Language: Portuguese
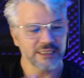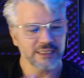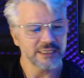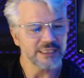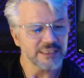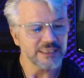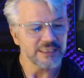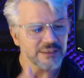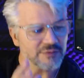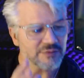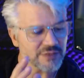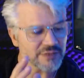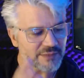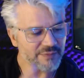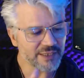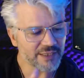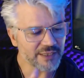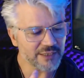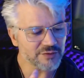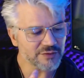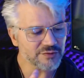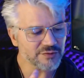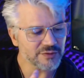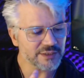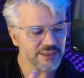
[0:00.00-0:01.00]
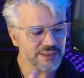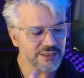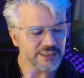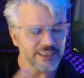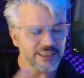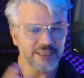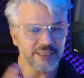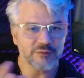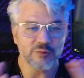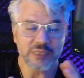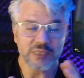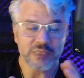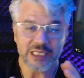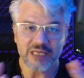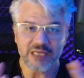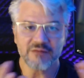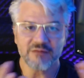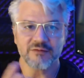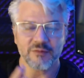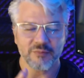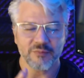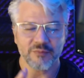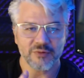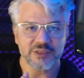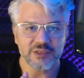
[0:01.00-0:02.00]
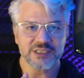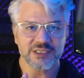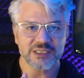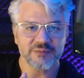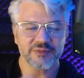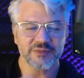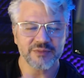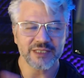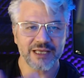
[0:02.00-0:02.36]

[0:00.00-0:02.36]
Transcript: São separações que trivium, por exemplo,